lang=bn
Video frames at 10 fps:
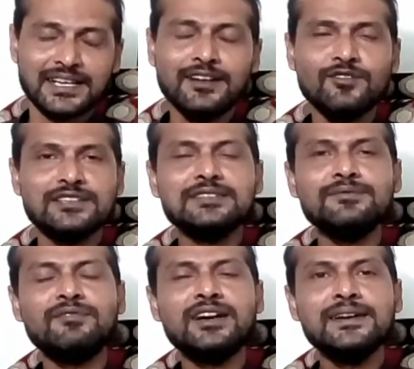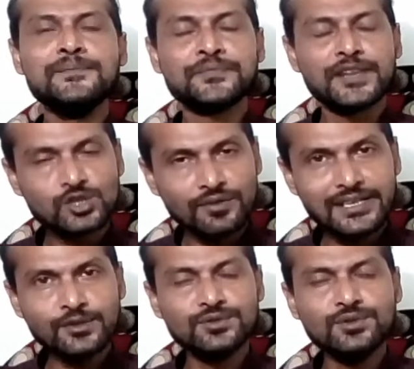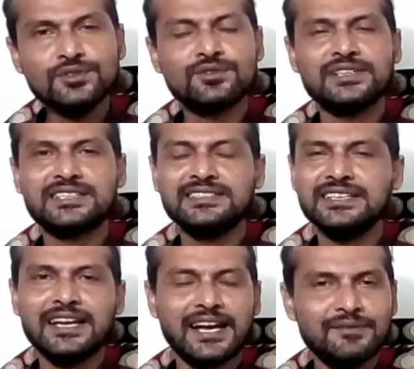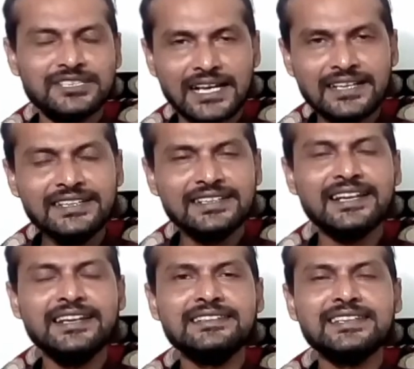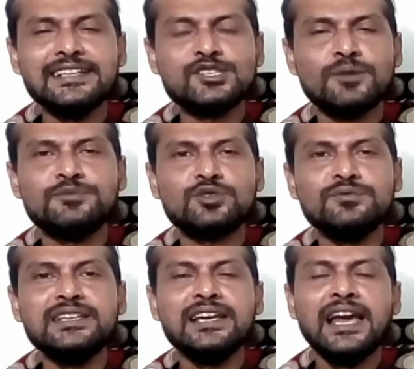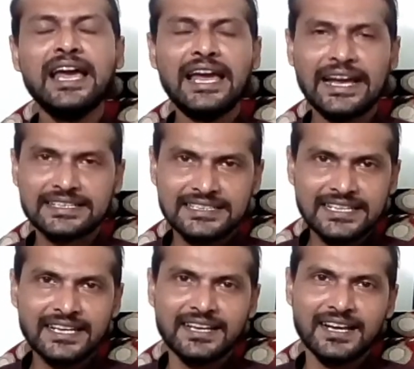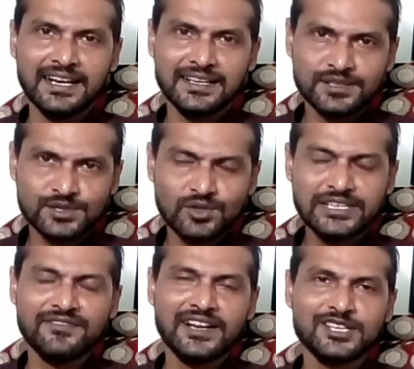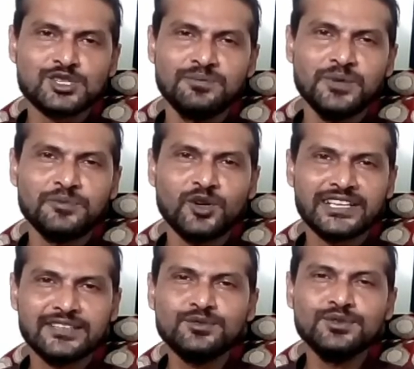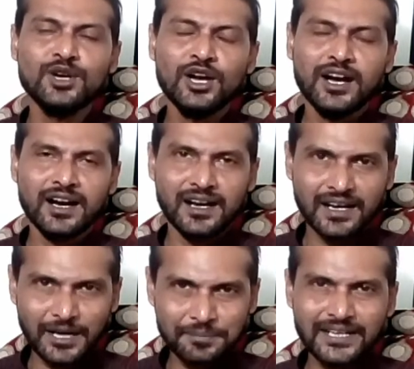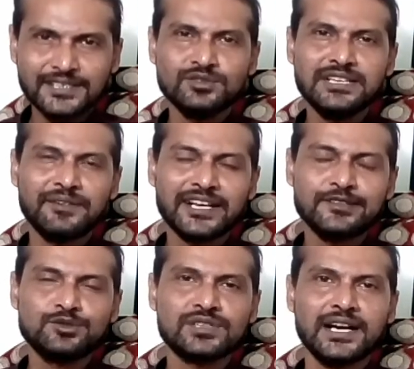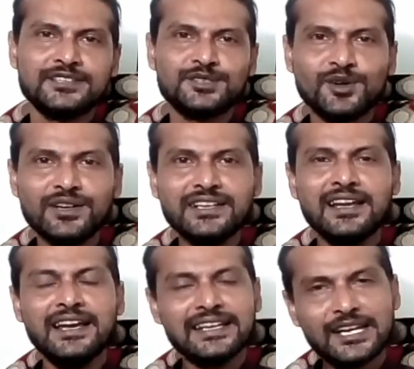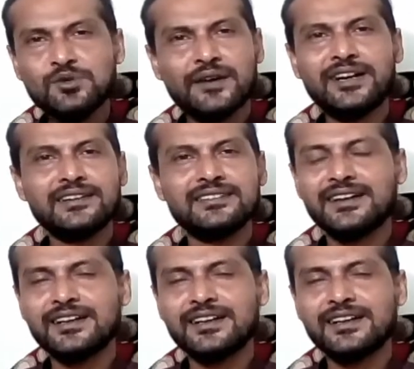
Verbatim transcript: জারা ওয়াসিম আবার সবাইকে অনুরোধ করেছেন যে আমি জানি ইন্টারনেট থেকে সব ছবি একদিনে সরিয়ে ফেলা সম্ভব নয় কিন্তু আপনারা যদি আমাকে একটু সাহায্য করেন কেউ আমার